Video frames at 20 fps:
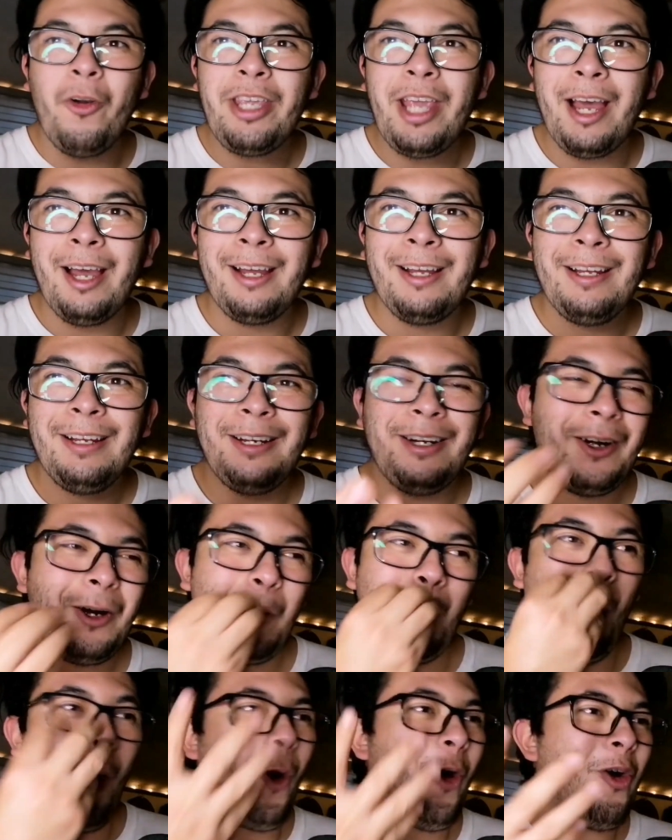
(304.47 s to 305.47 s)
Joya,
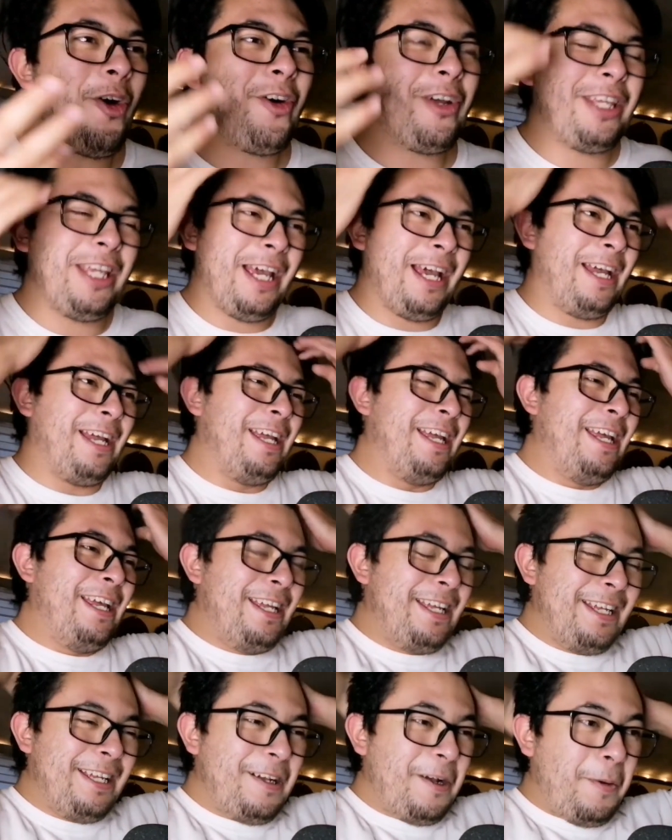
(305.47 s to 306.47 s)
joya.
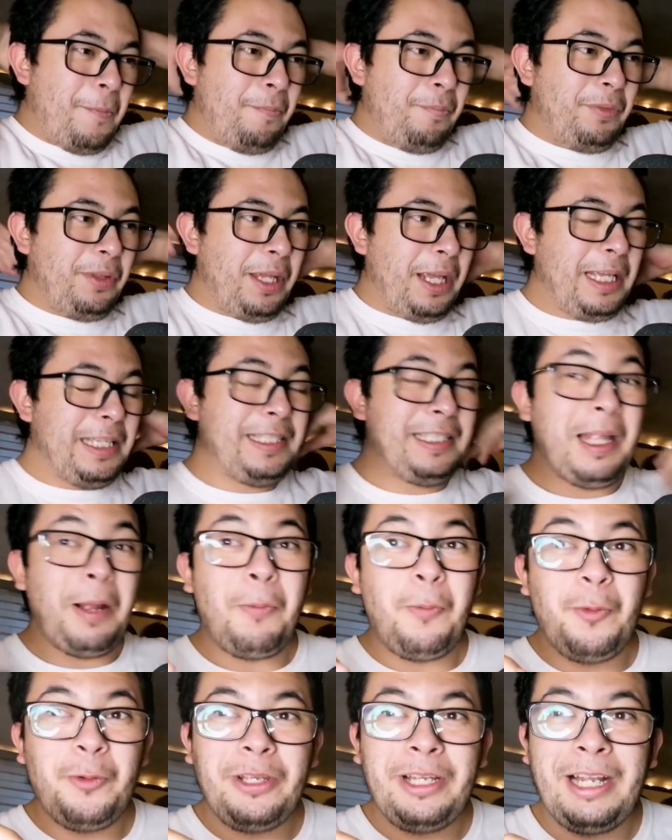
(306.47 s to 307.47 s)

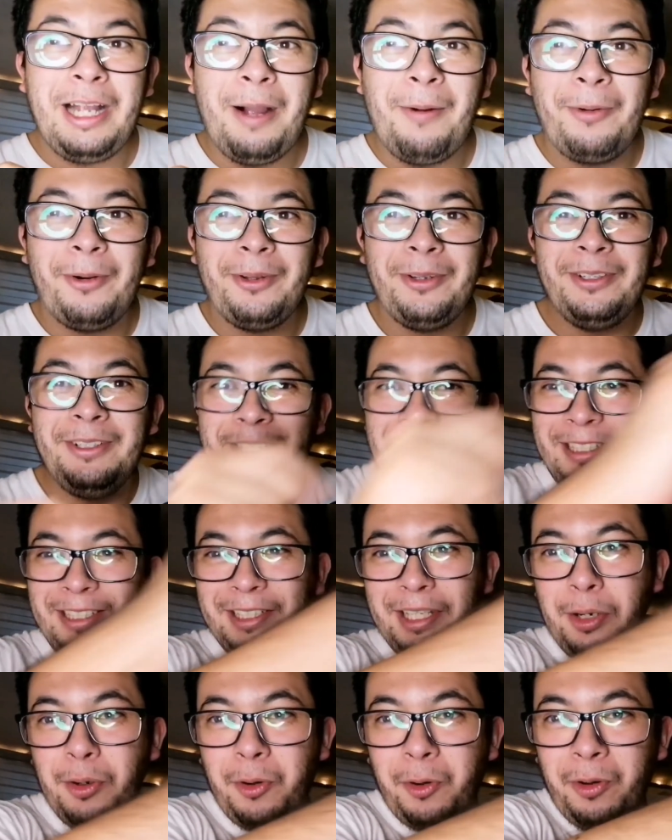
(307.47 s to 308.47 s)
Está muy cabrón.
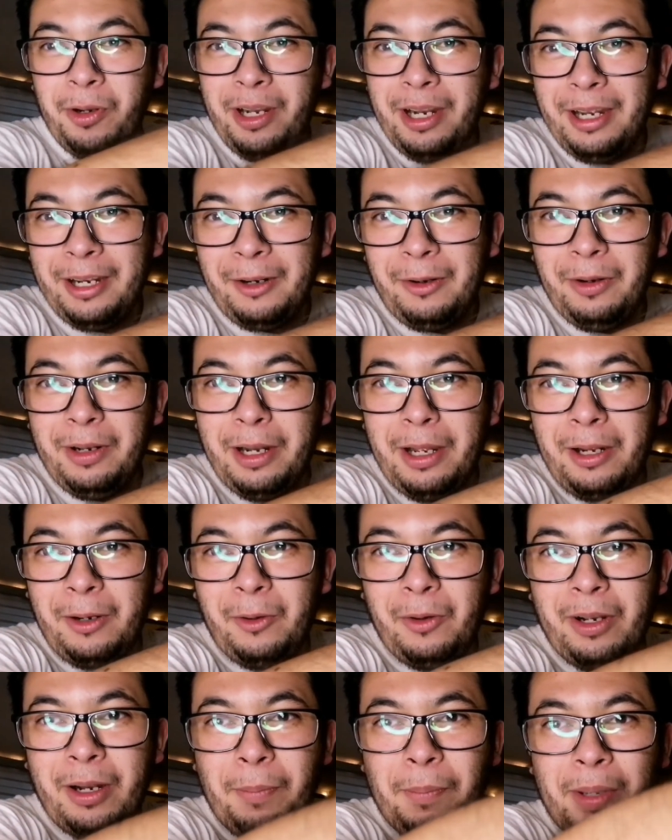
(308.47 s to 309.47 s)
Sigo con la, con la,
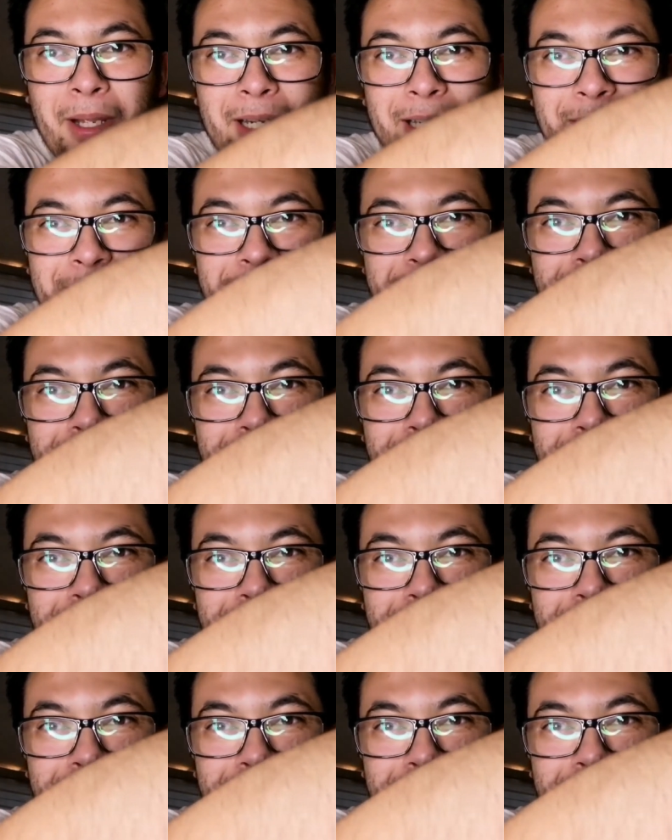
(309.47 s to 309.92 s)
con la piel,